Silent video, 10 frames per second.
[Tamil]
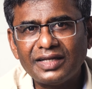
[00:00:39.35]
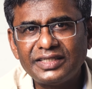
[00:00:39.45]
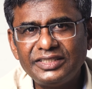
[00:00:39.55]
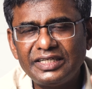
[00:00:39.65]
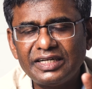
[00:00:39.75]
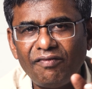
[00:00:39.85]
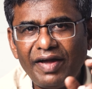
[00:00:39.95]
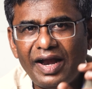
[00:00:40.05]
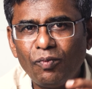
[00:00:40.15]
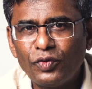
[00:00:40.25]
நான் செஞ்சுட்டு இருக்க
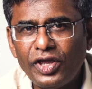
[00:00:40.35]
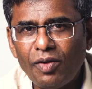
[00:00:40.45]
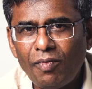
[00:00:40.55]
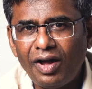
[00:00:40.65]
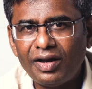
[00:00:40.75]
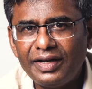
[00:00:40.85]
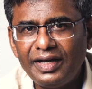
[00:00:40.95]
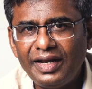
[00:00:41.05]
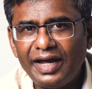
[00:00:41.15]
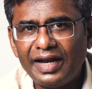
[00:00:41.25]
வேலை முக்கியமாக
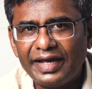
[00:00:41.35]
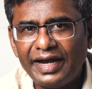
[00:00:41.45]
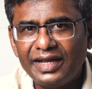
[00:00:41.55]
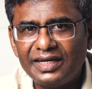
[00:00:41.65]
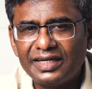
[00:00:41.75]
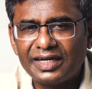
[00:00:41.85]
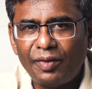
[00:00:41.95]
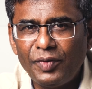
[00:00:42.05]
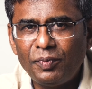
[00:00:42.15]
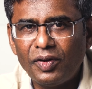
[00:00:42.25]
இல்லை நான் எடுத்துகிட்டு
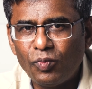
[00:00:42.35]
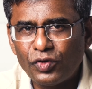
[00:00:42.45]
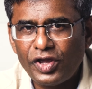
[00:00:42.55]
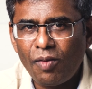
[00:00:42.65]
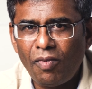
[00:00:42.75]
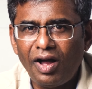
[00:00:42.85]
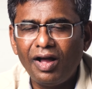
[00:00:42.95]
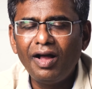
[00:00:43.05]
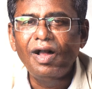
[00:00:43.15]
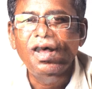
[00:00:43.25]
இருக்கிற கமிட்மெண்ட்
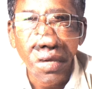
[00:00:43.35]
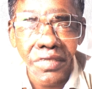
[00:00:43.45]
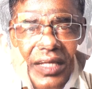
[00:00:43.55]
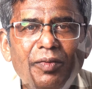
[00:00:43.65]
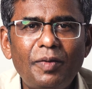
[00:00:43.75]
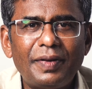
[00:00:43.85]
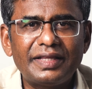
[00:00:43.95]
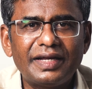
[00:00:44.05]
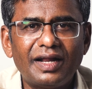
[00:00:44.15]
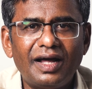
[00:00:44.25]
முக்கியமாக சில பேர்
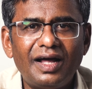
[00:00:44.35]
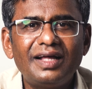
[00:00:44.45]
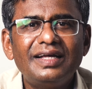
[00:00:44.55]
பார்த்தீங்கன்னா